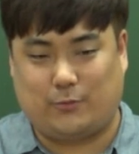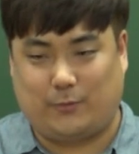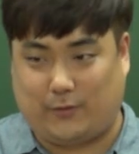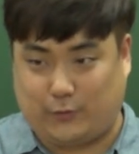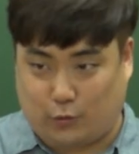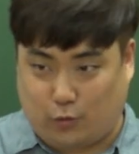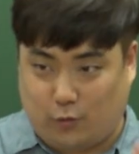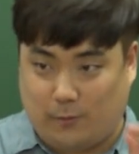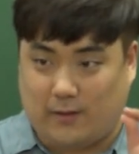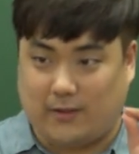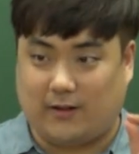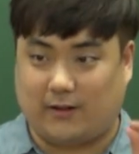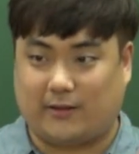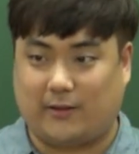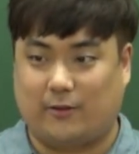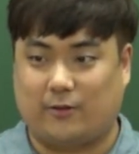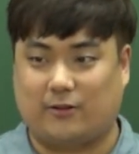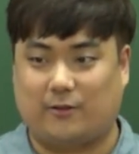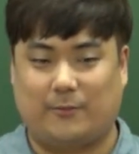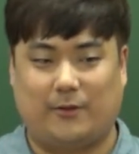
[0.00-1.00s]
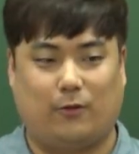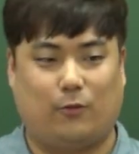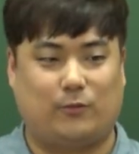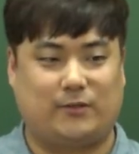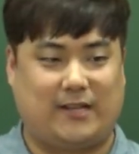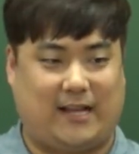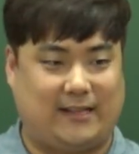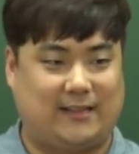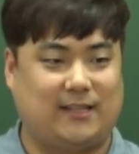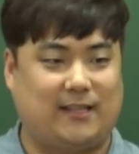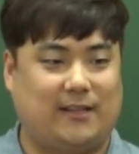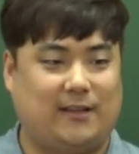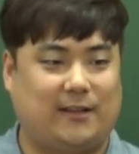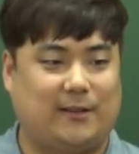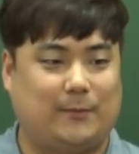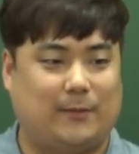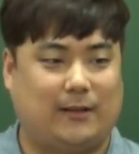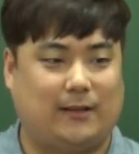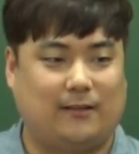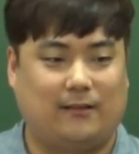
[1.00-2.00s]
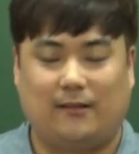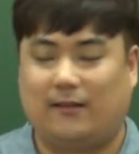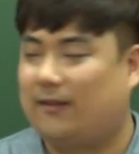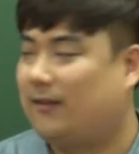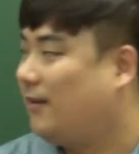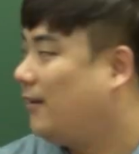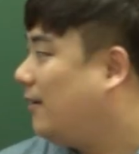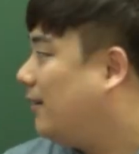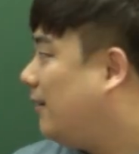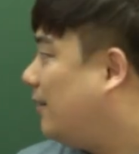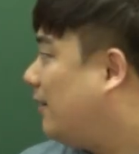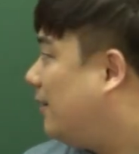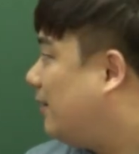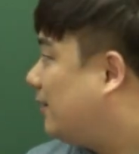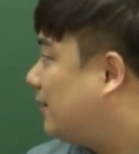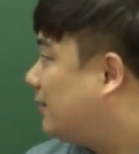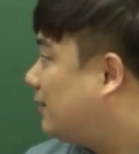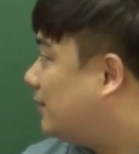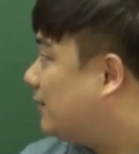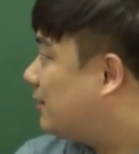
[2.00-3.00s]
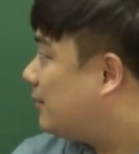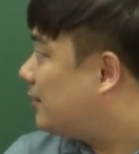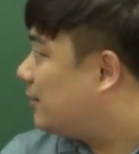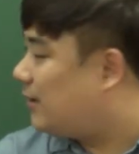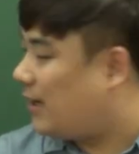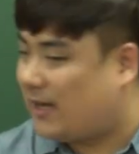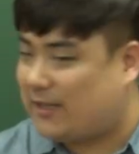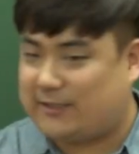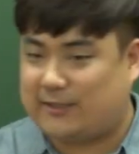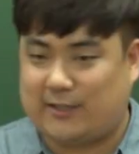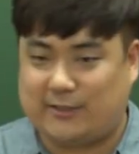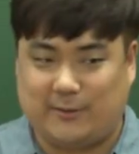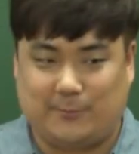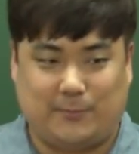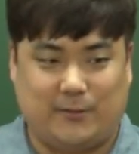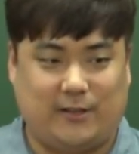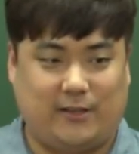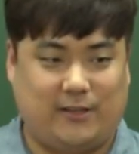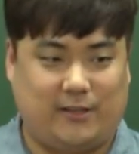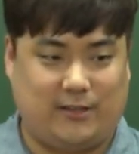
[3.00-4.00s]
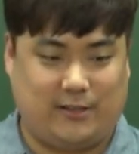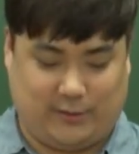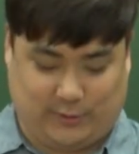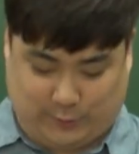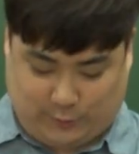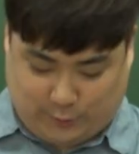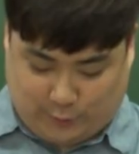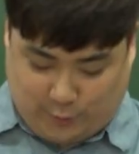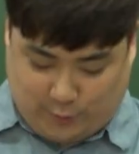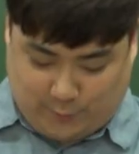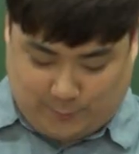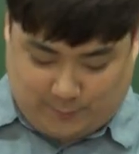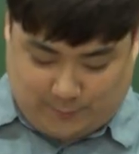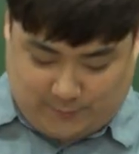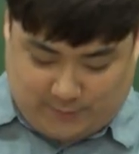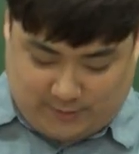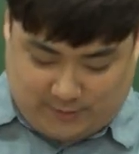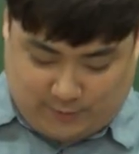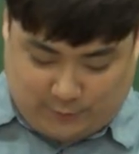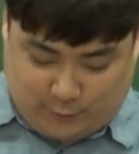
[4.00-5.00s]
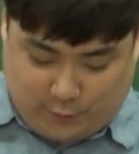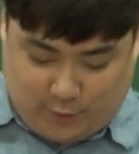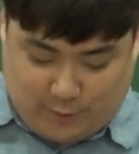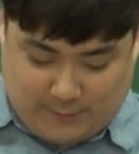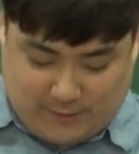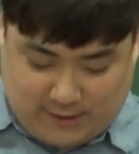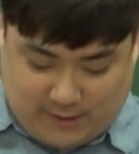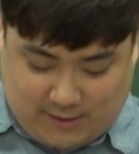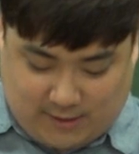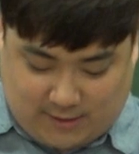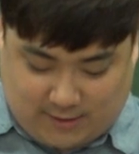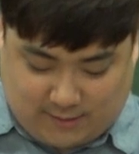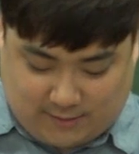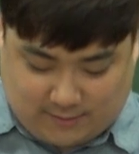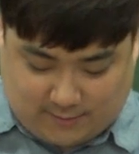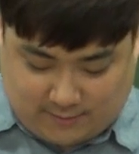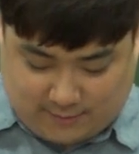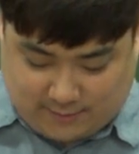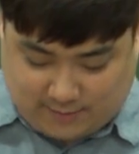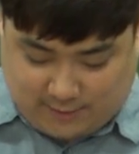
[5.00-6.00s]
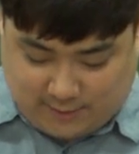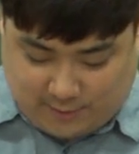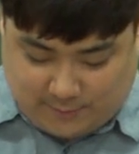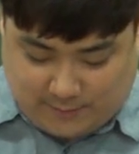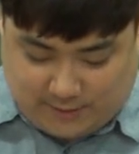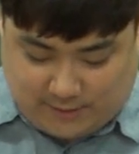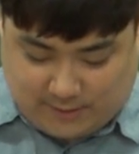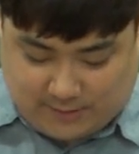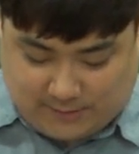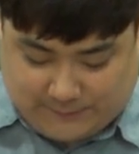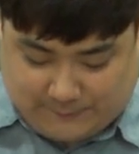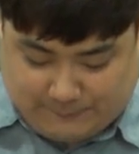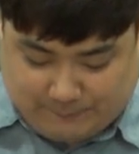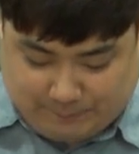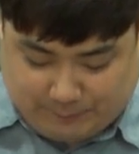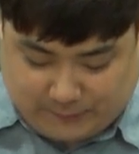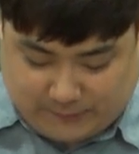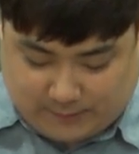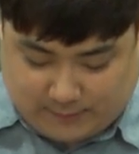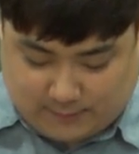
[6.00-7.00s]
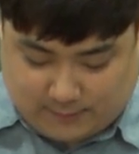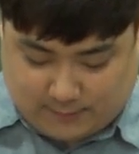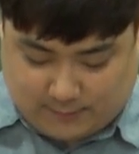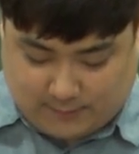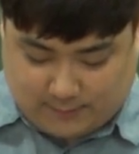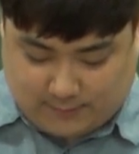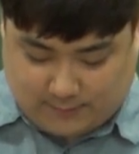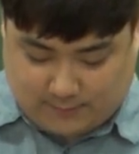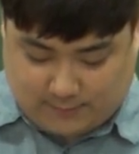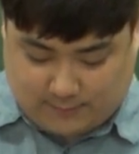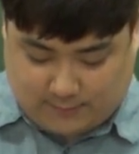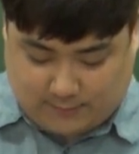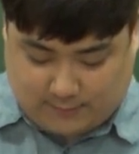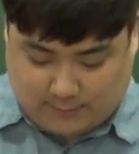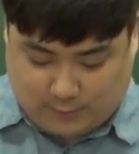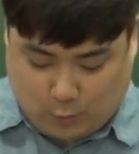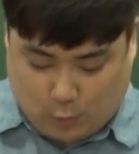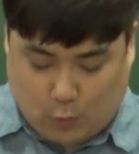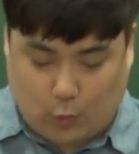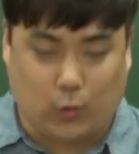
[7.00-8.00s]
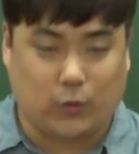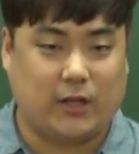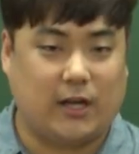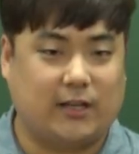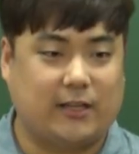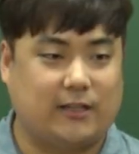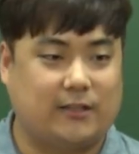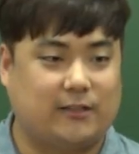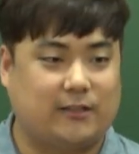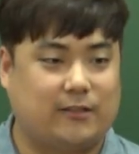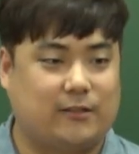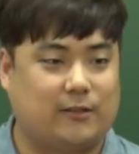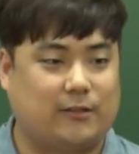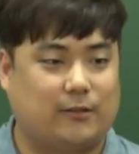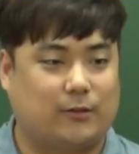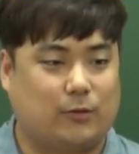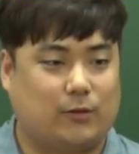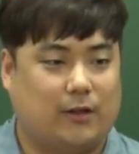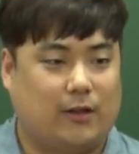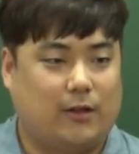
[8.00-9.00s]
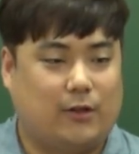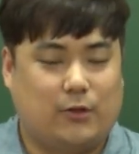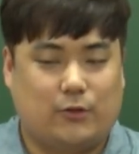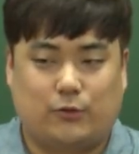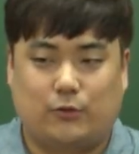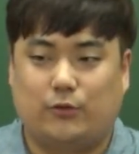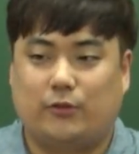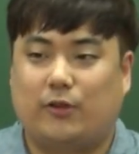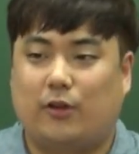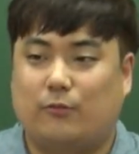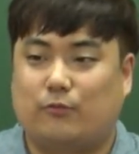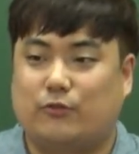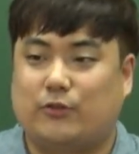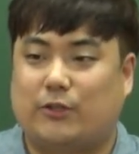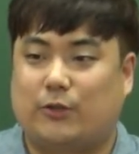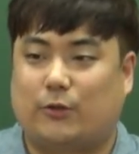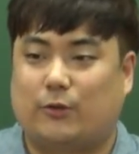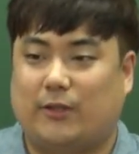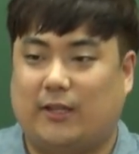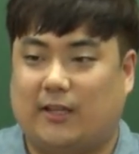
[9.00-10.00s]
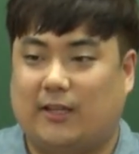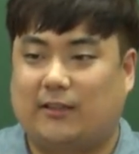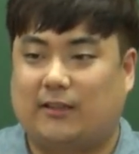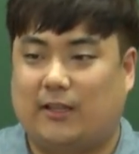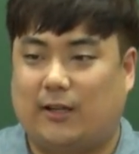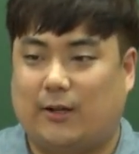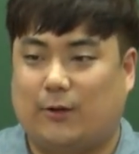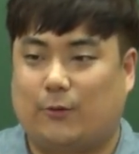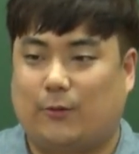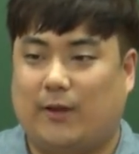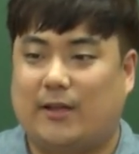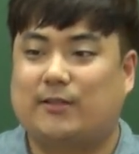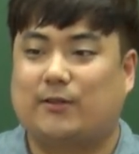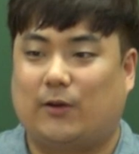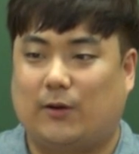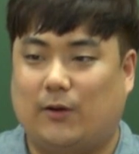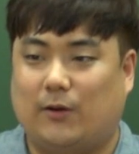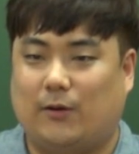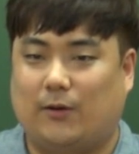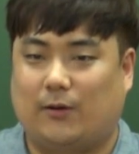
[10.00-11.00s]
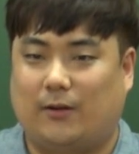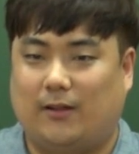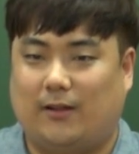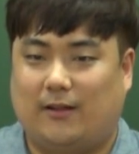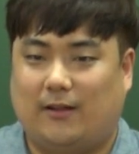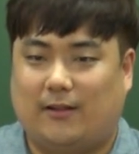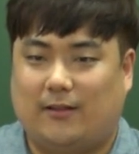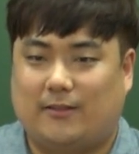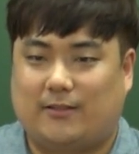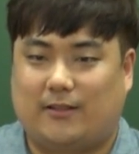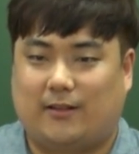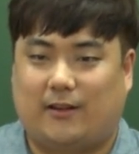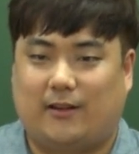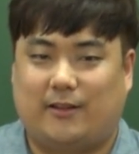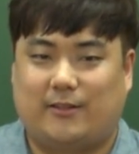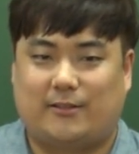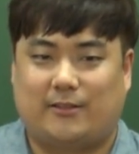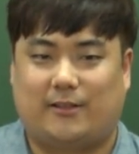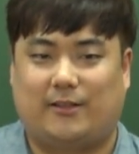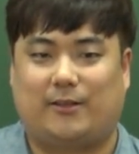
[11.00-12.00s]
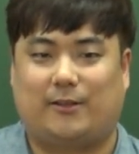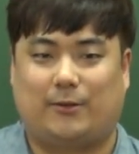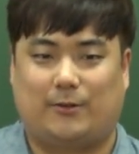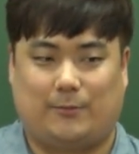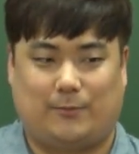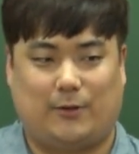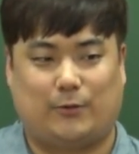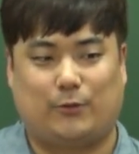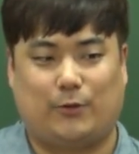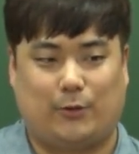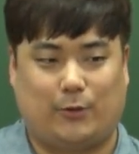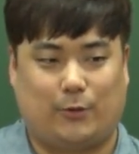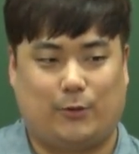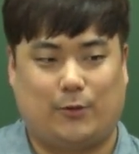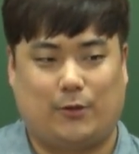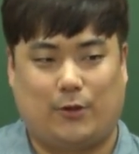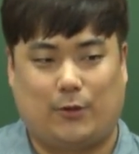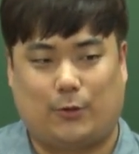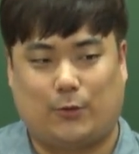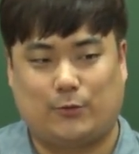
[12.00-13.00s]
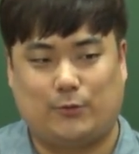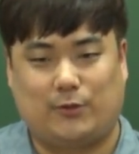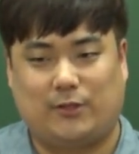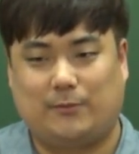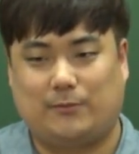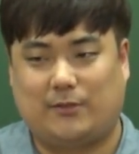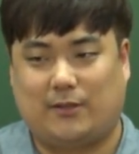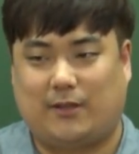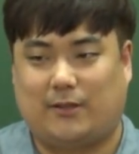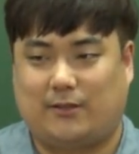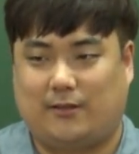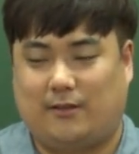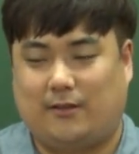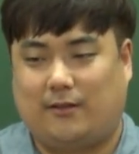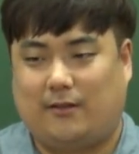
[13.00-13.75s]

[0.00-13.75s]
좀 조금만 할게요 그러면 간단하게만 그 아시다시피 수업 이 수험이 그 시험이 그 공고나기를 수능형 문제로 내겠다라고 해서 제가 이제 박노 교수님 이제